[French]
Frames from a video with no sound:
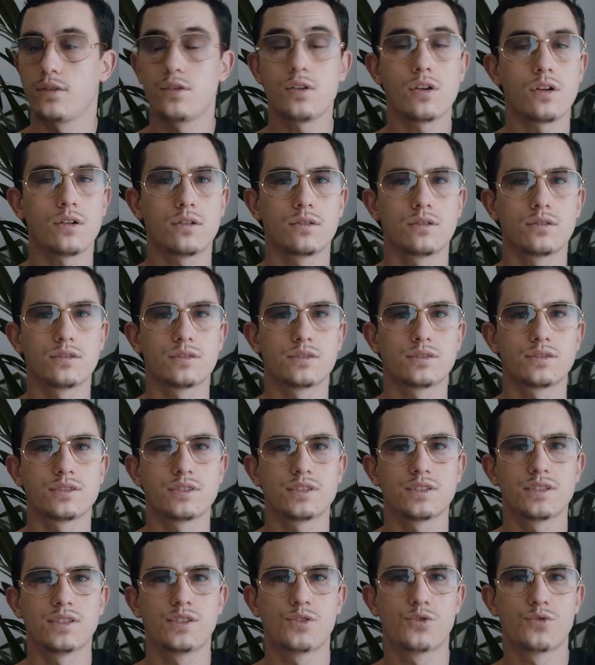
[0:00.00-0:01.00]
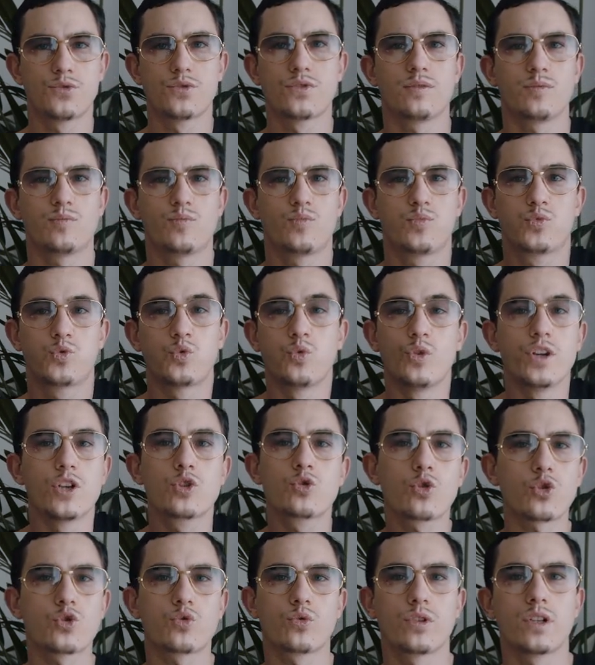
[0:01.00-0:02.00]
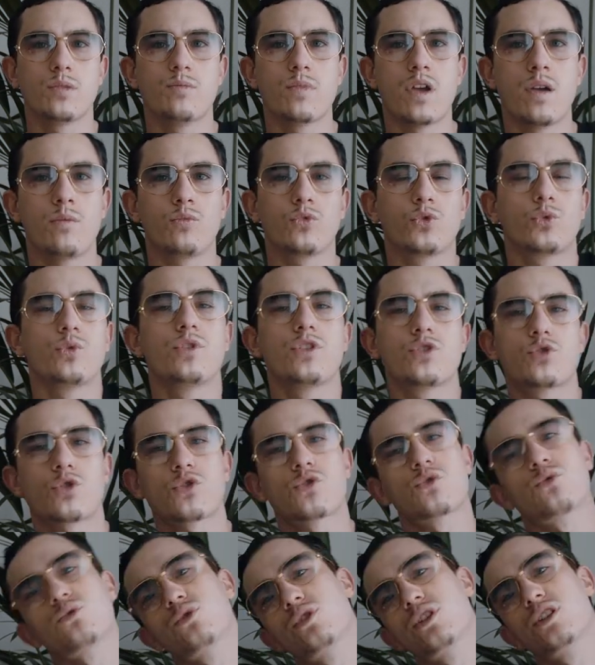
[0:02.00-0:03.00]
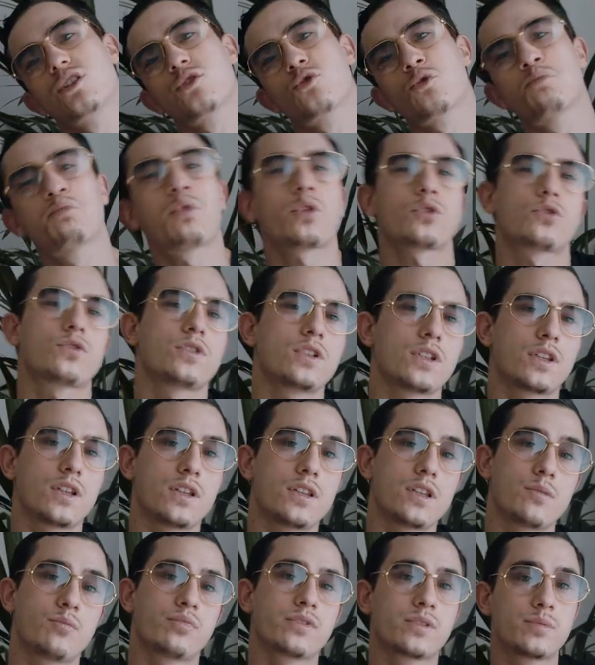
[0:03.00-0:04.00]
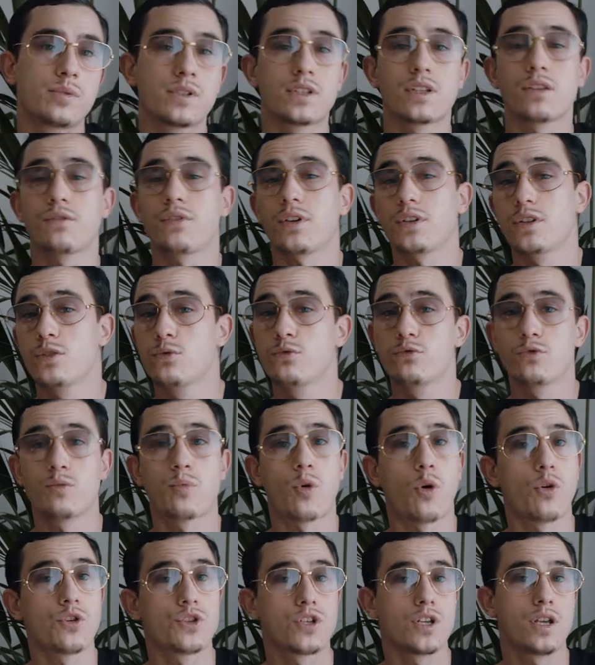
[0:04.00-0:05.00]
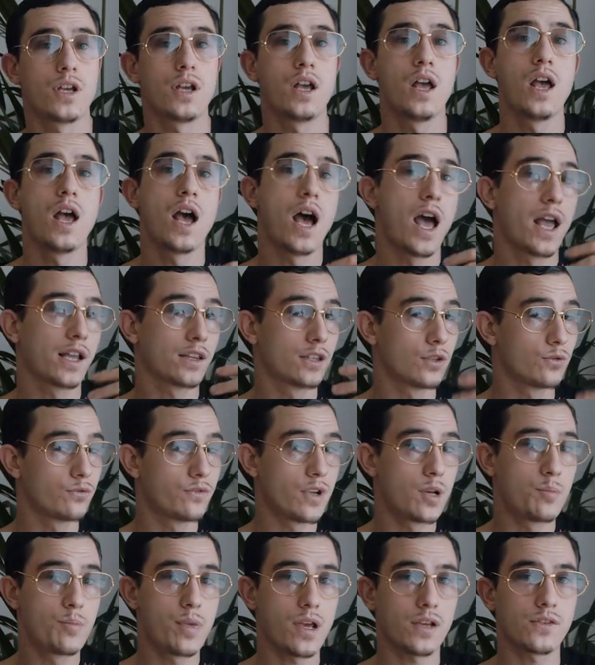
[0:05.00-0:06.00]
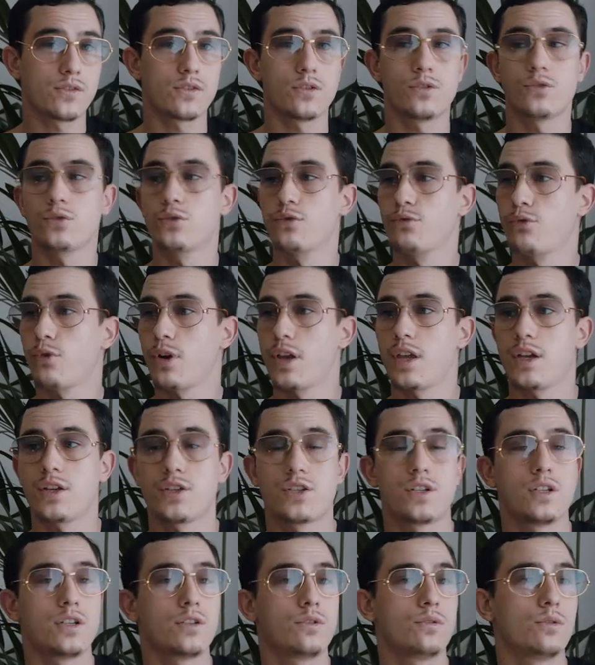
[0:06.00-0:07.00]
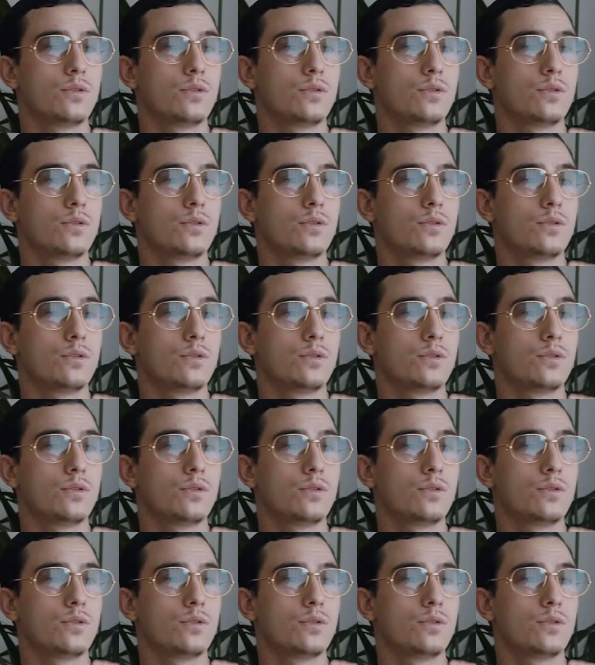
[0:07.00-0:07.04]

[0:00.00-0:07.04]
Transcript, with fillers: Non, c'est juste tous les jours sont les mêmes, tous les jours sont des opportunités, des possibilités de faire des nouveaux projets avec des nouvelles personnes, de voyager,